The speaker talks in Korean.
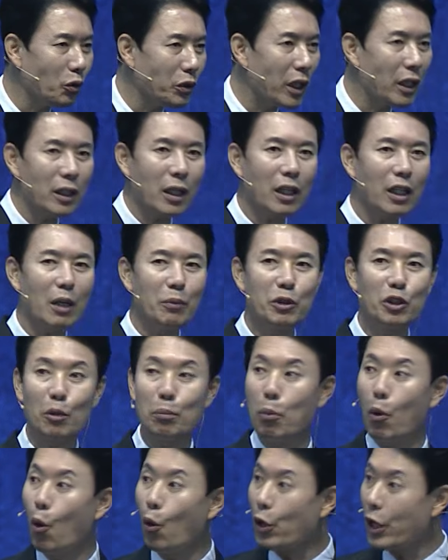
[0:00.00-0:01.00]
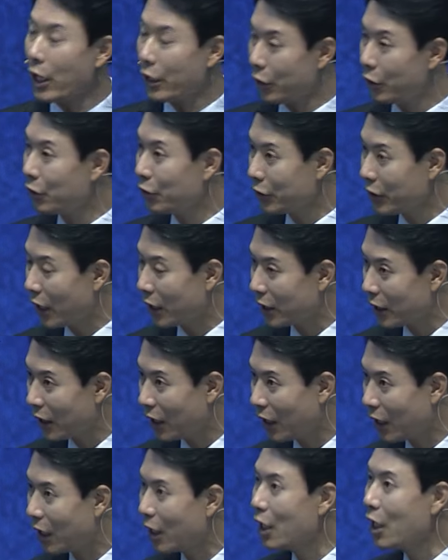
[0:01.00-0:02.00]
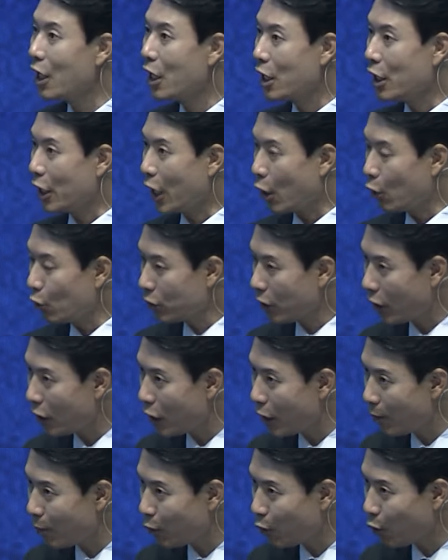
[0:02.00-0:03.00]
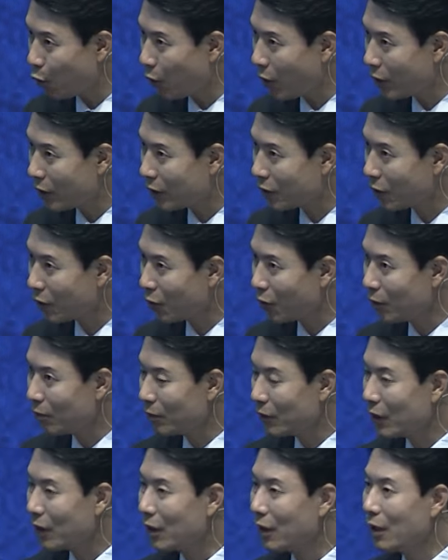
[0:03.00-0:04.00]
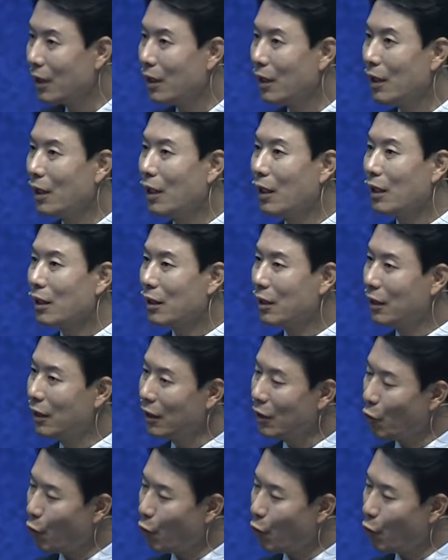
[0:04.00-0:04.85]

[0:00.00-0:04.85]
생각하면서 포기하는 것이 아니라 예루살렘 교회처럼 그